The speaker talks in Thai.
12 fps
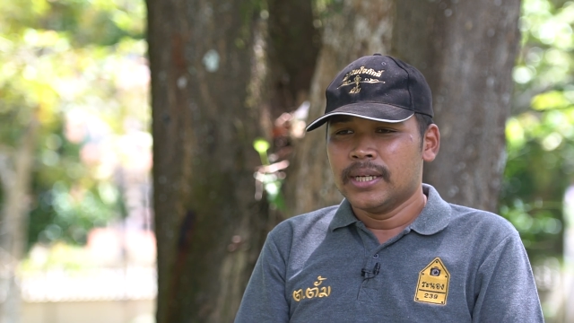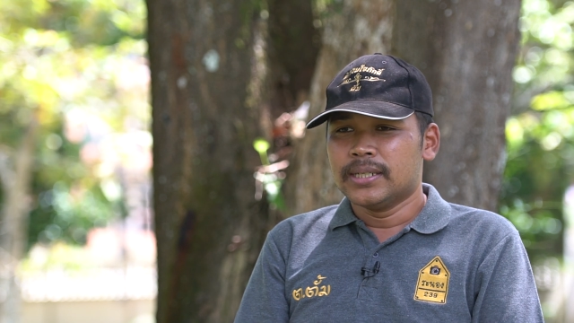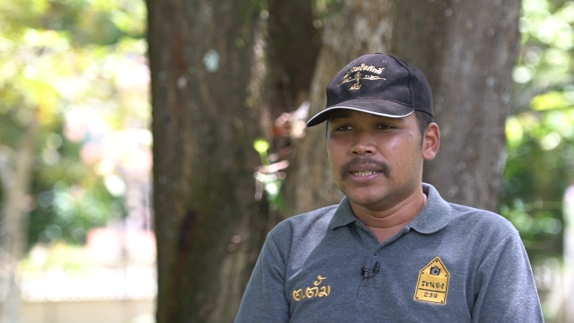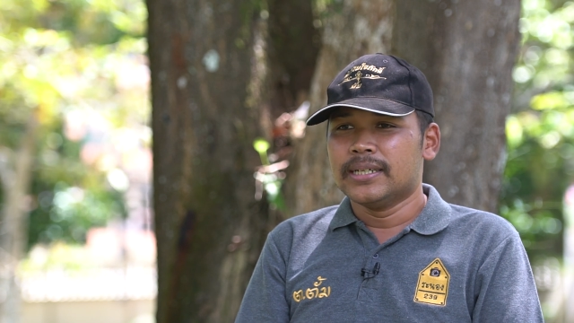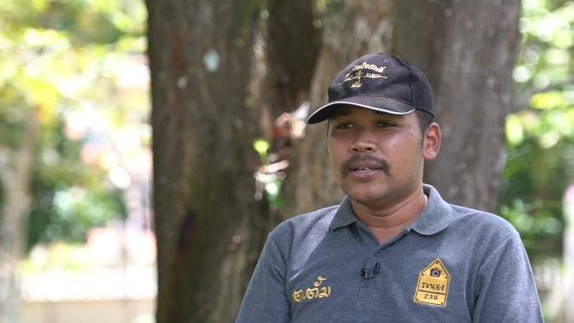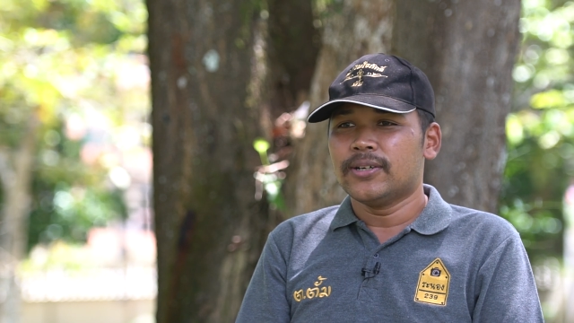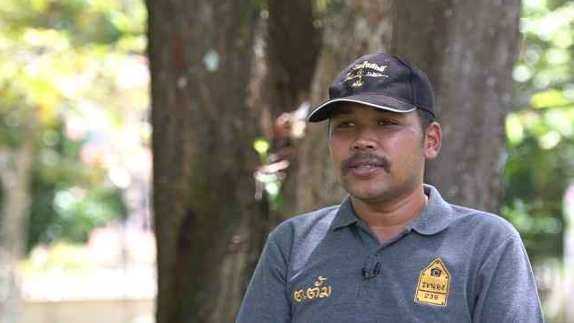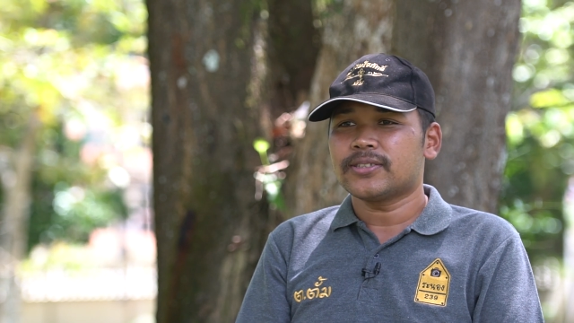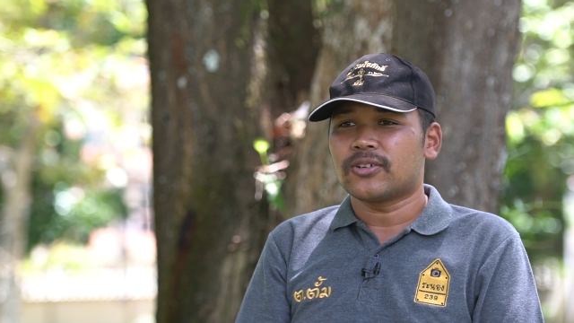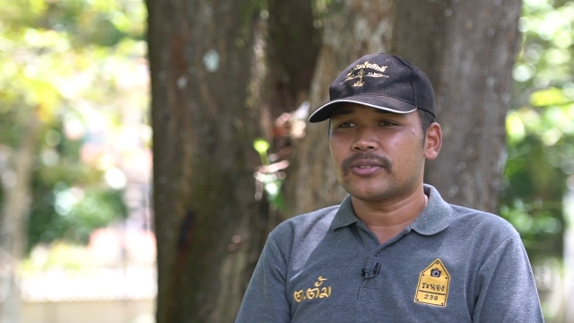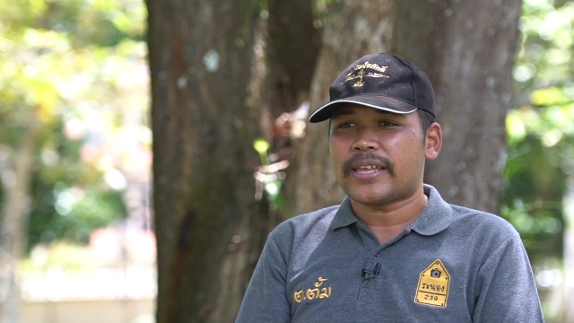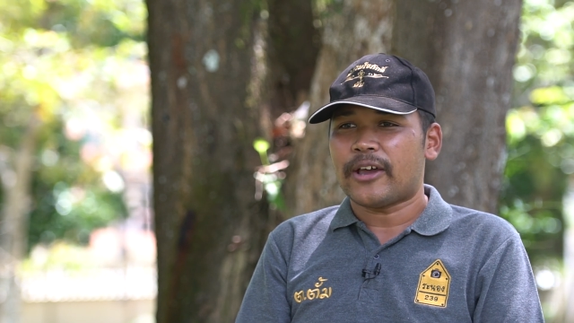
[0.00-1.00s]
หรือรถ
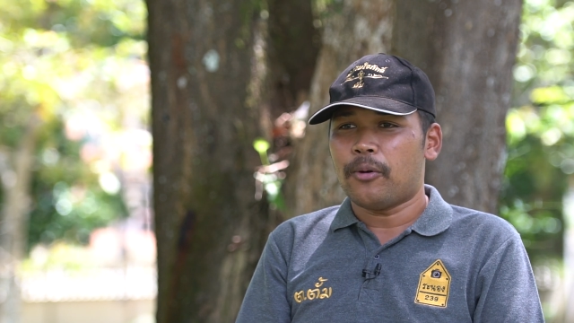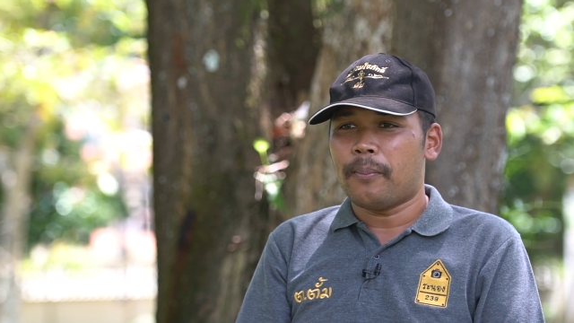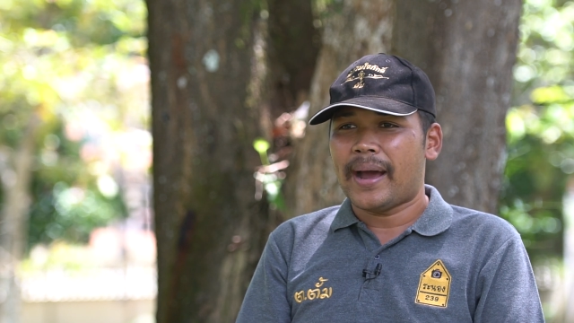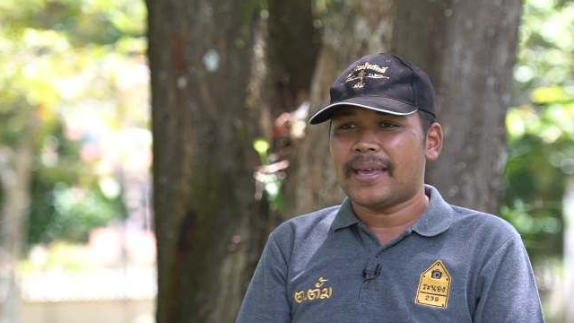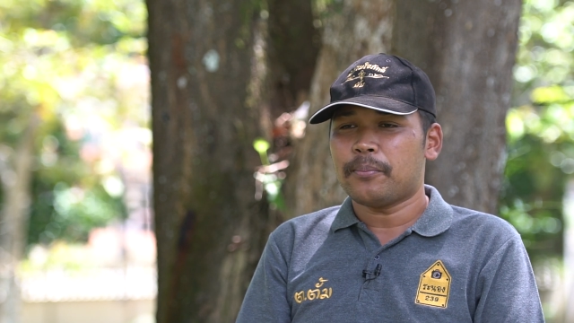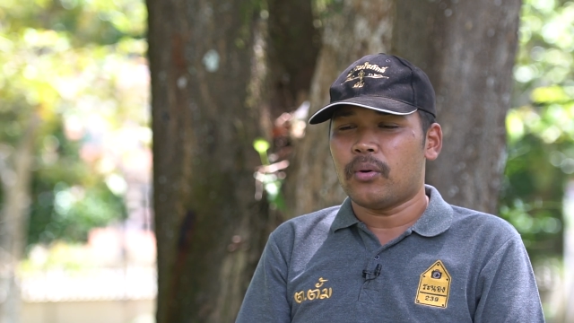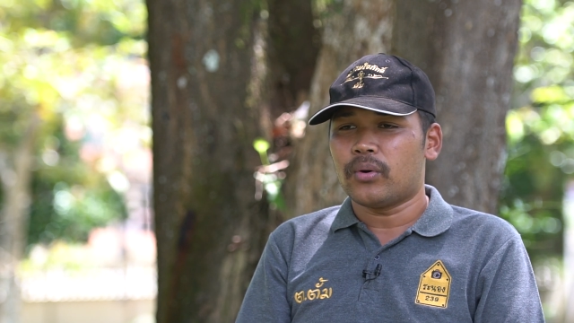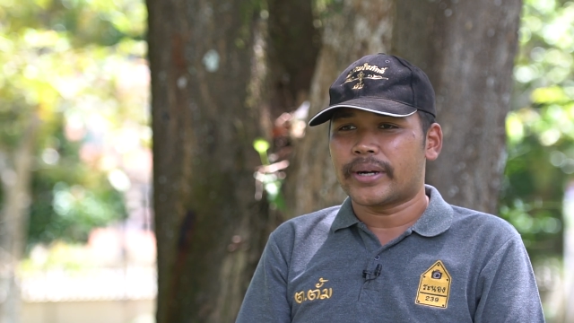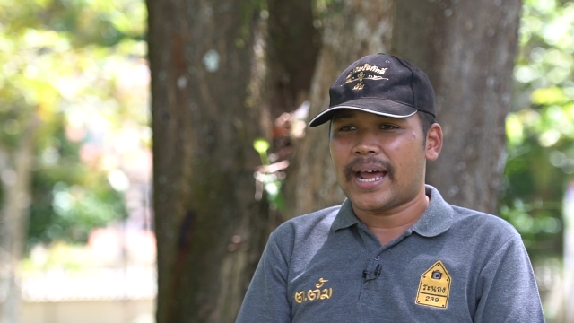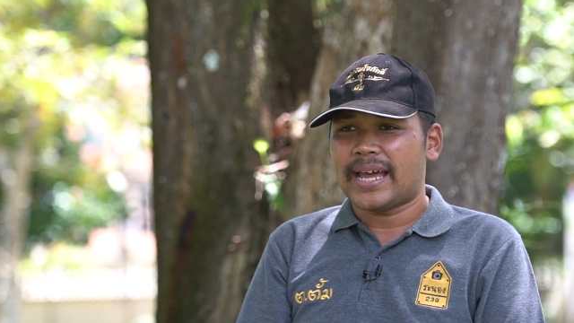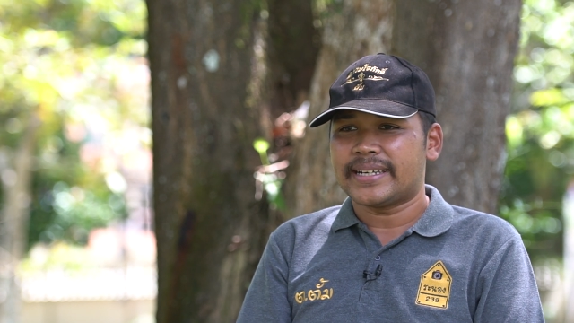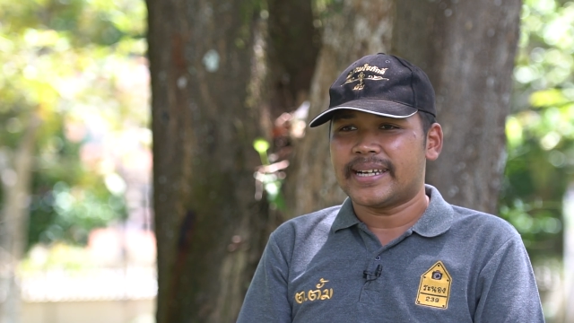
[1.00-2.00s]
สองแถวไม้โบ
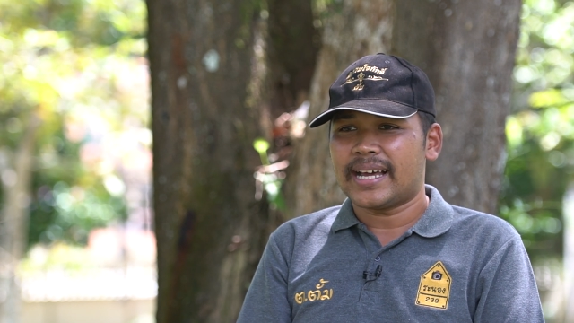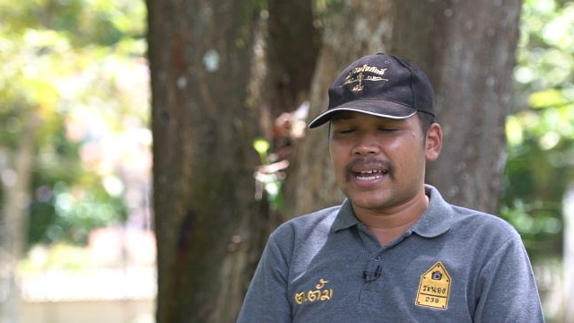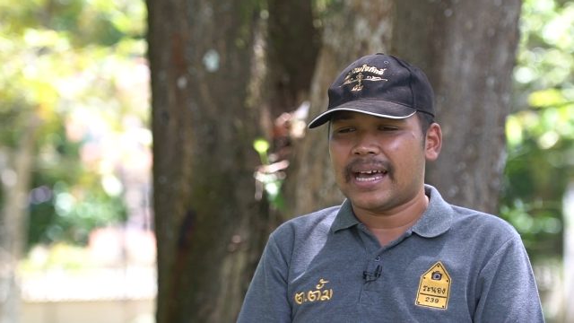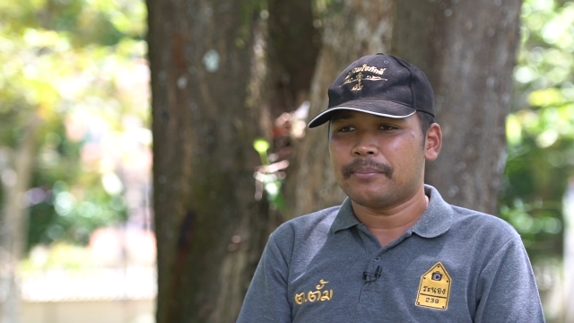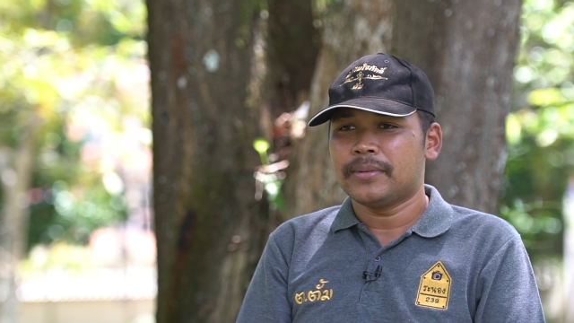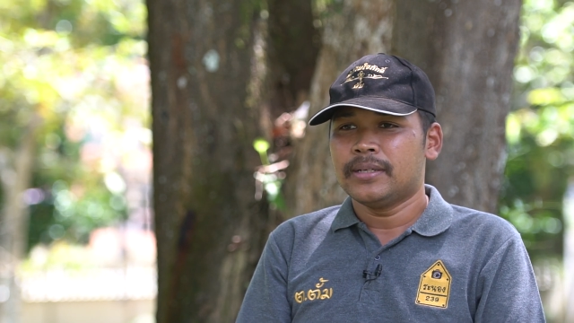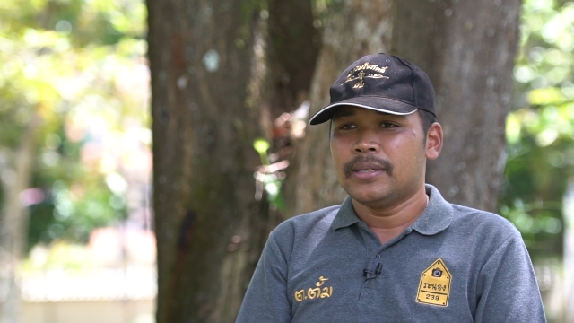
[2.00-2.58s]
ราณนะครับ